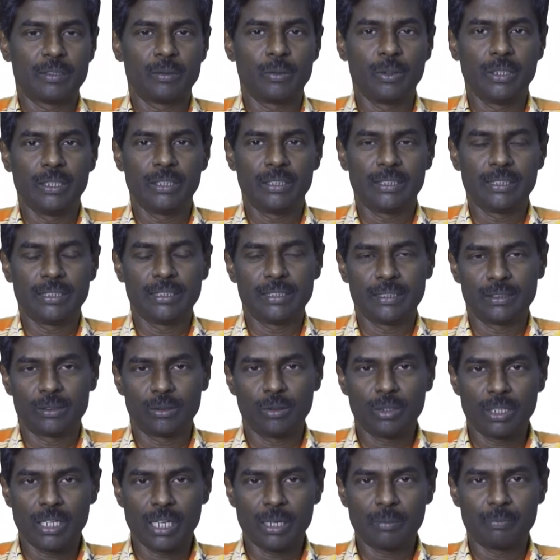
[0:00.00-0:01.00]
குறித்து
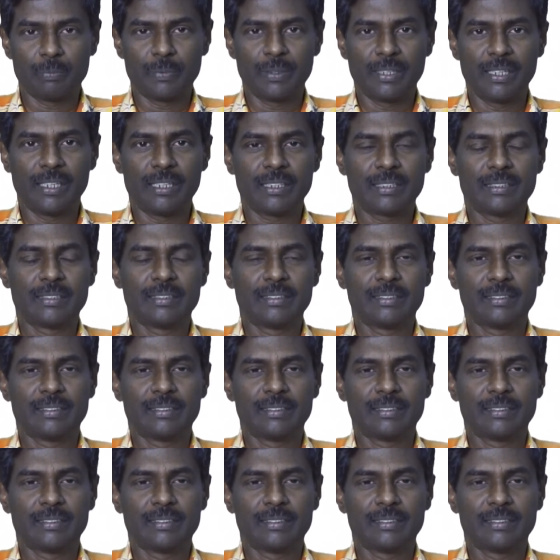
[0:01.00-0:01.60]
தொல்காப்பியர்